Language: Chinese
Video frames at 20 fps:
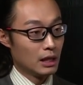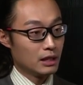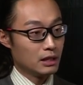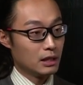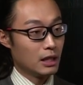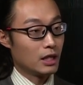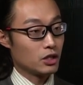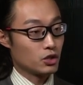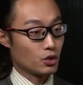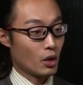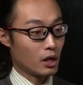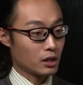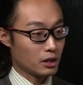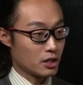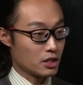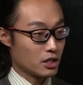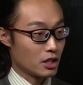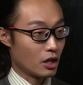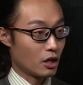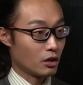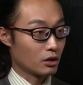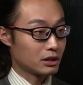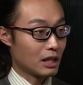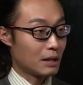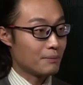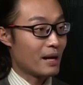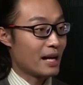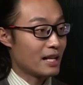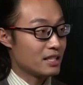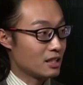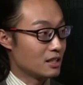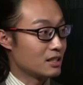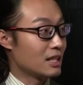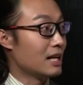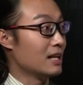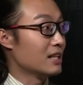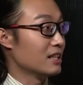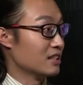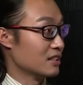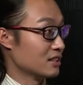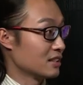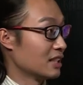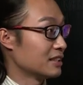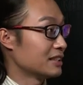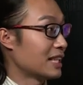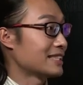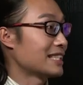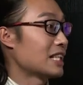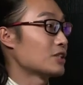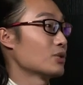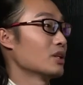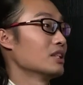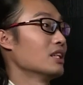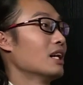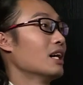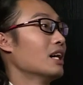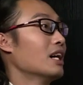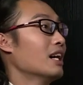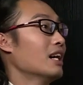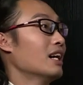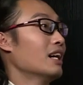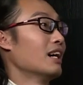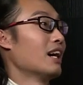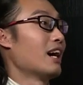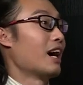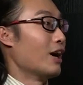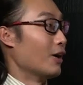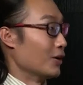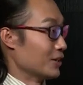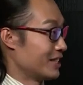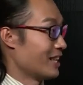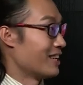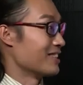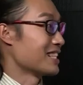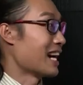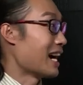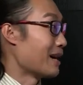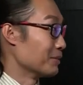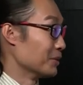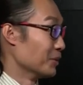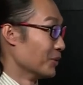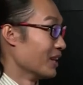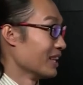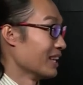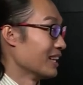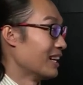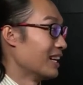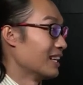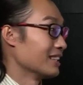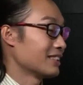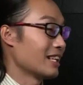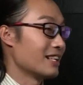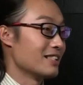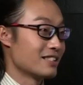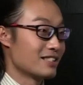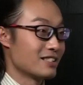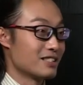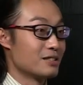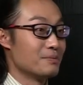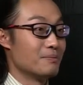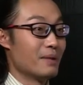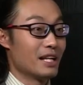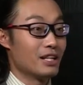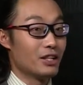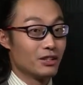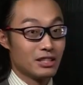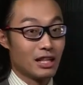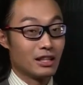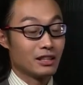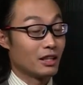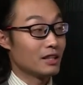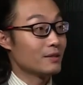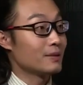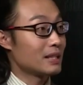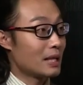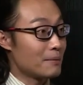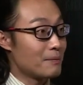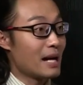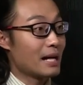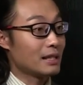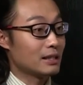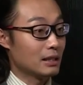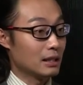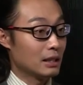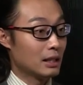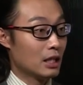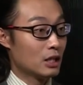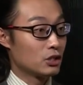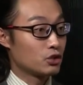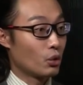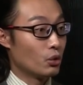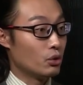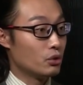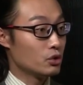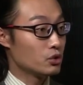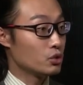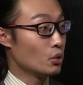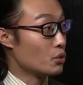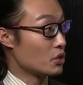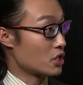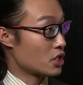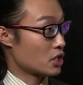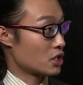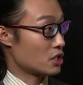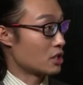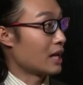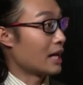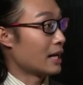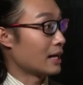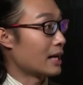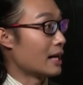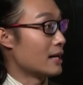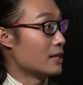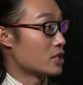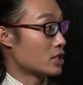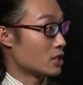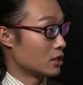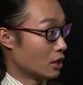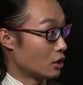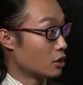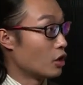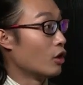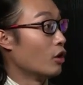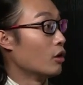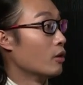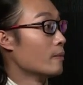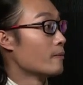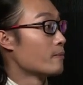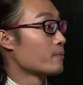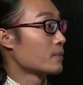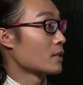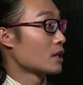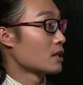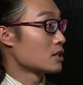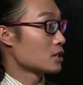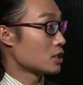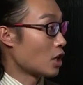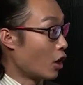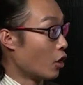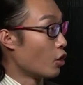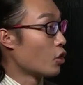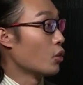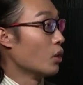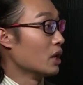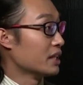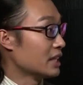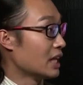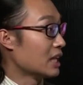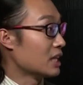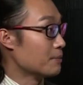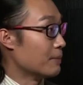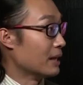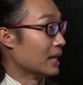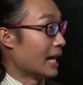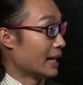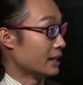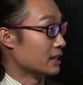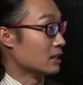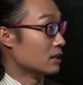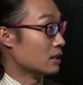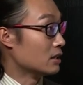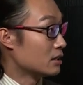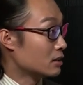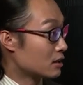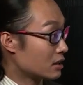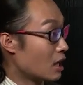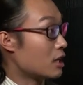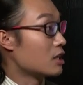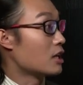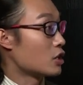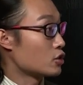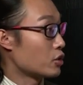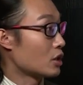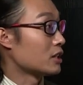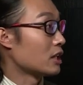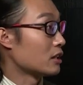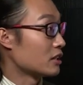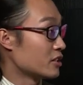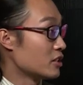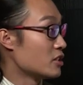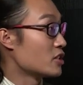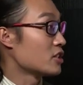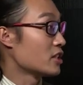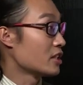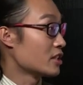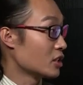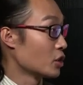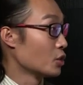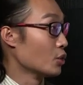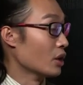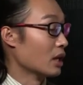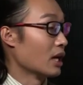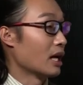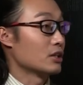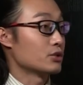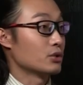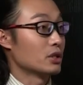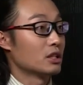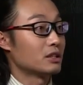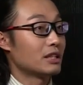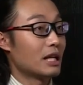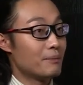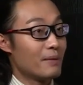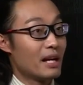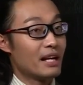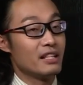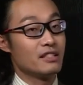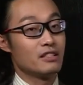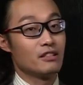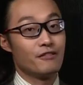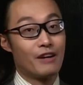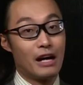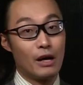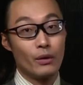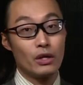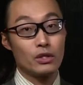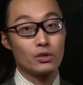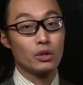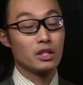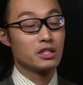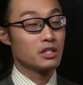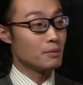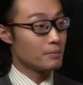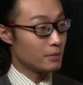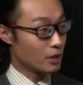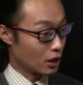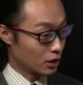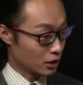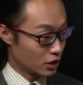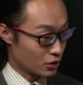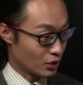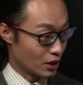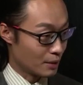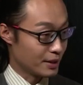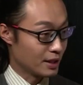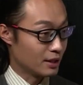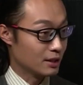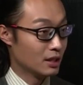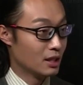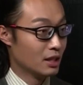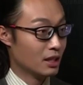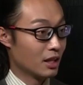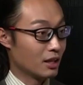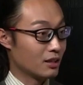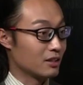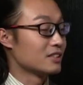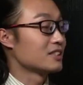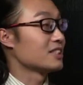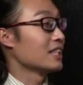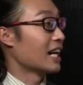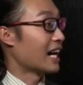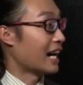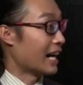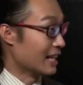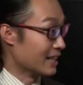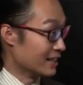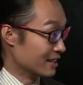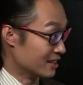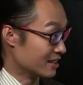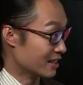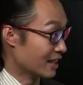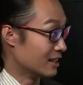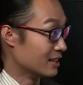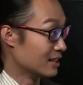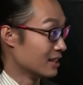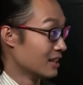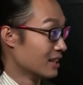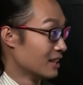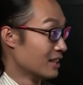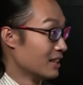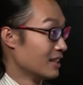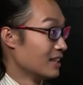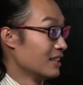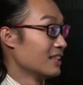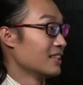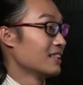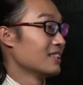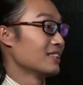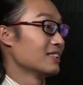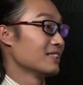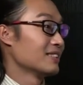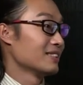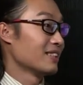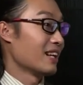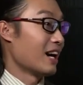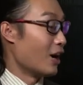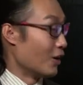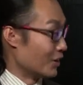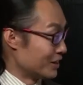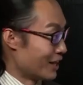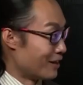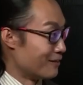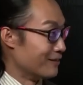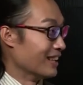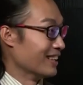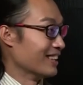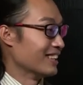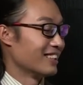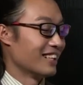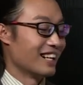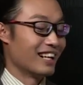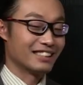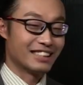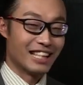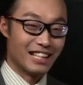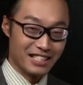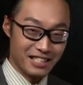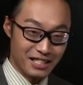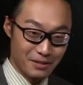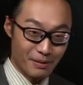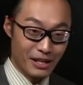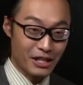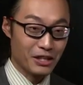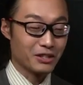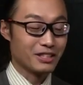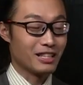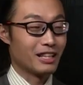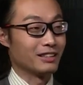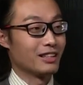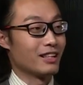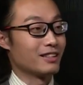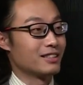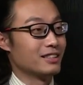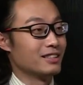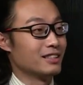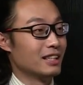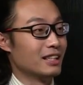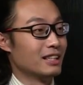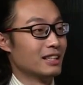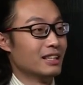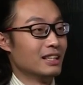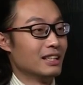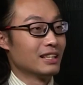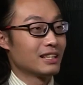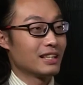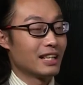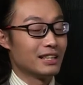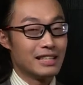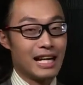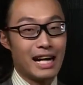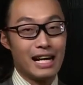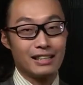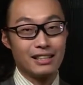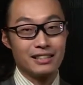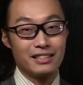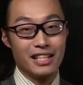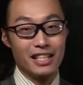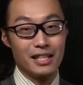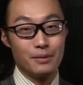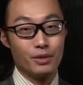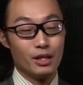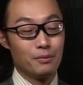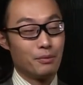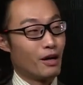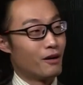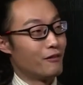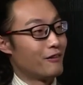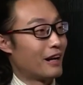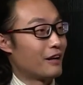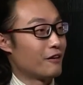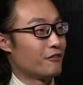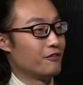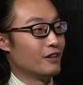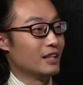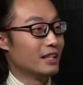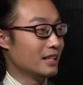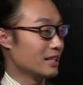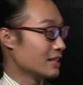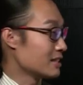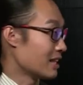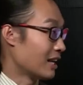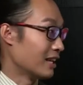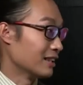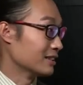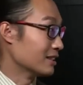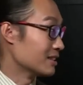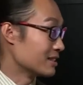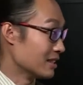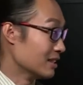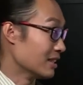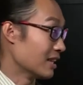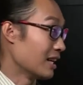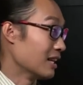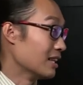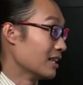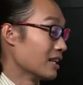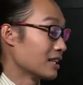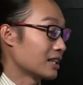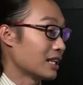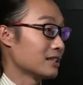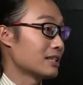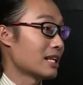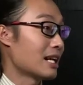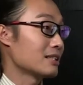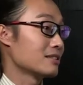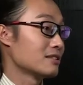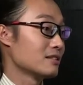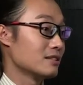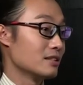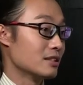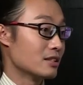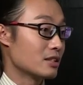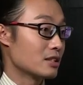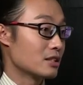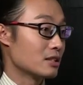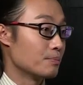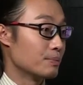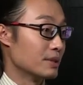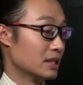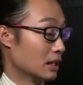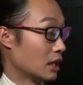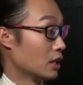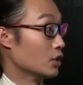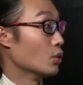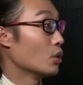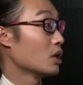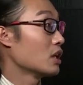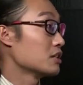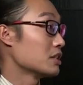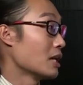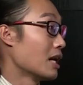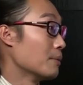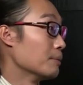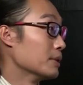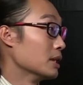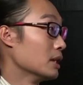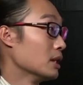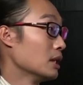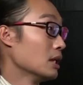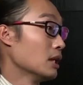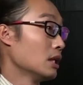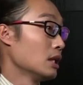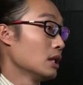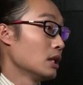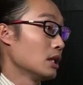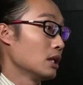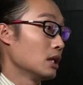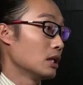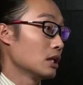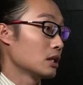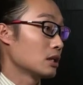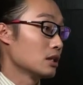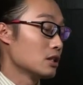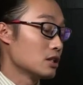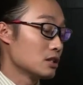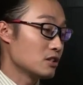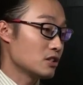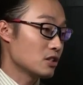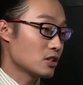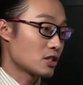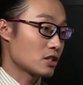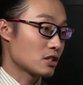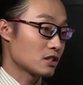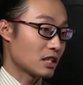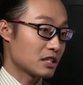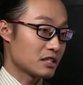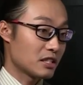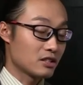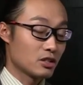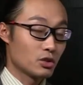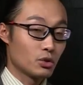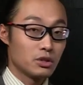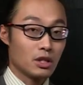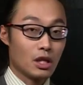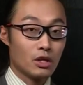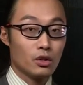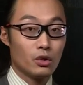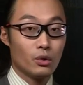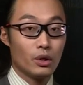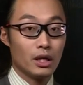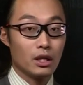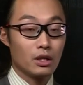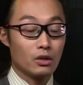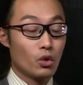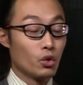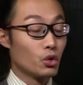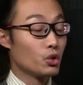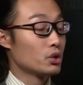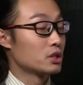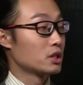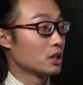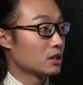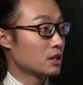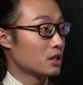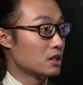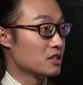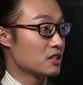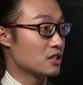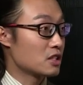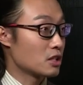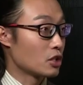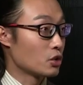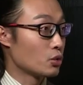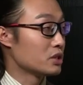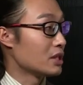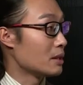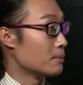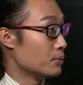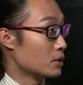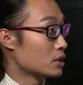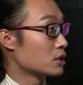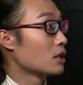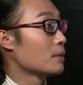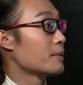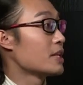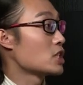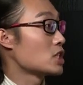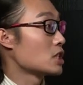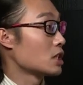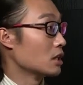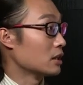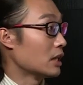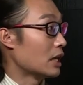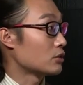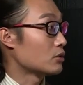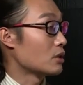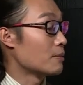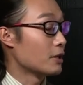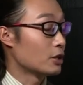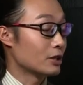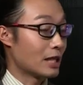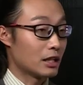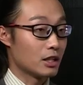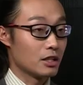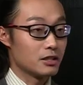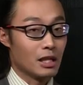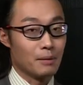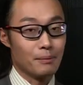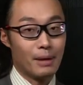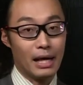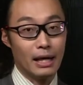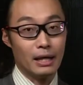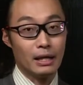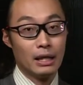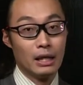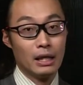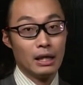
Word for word: 一两圈的时候，丹麦仍然领先，大家觉得好像差不多了啊，但是没有想到，因为丹麦的从用时来看是能够超过意大利本来的刚刚创造的新世界纪录啊，觉得丹麦已经发挥出了这么高的水平，而且还领先，好像稳啊，但是没有想到，真的，甘纳的这一波爆发非常的震撼啊，甘纳自己是比很多个项目，嗯，呃，个人计时在这次东京奥运会公路车的个人计时路线不是特别适合他，所以没有拿到奖牌。